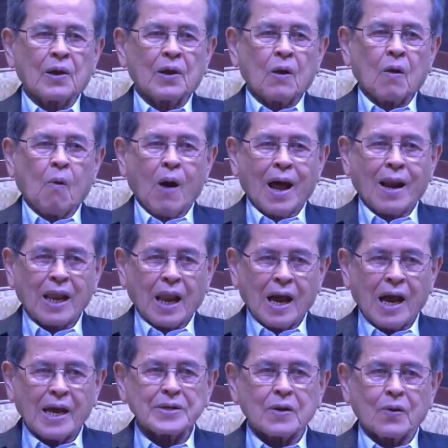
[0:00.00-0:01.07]
กว่าล้าน
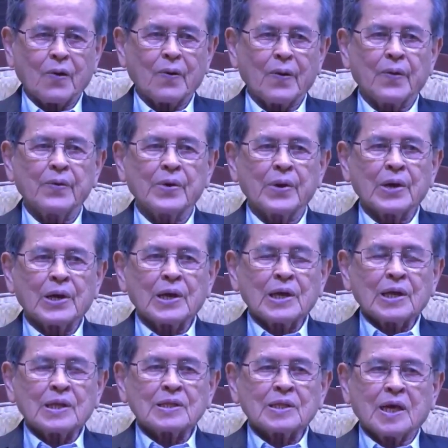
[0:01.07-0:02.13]
คน
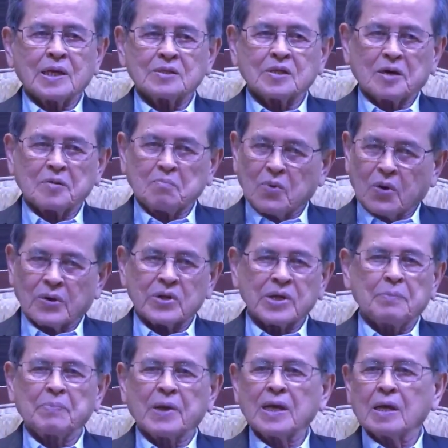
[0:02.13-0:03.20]
ถ้าทั้งหมดเนี่ย
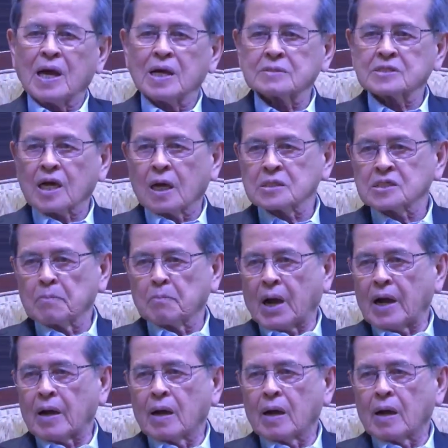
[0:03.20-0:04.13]
เป็นอาสาสมัคร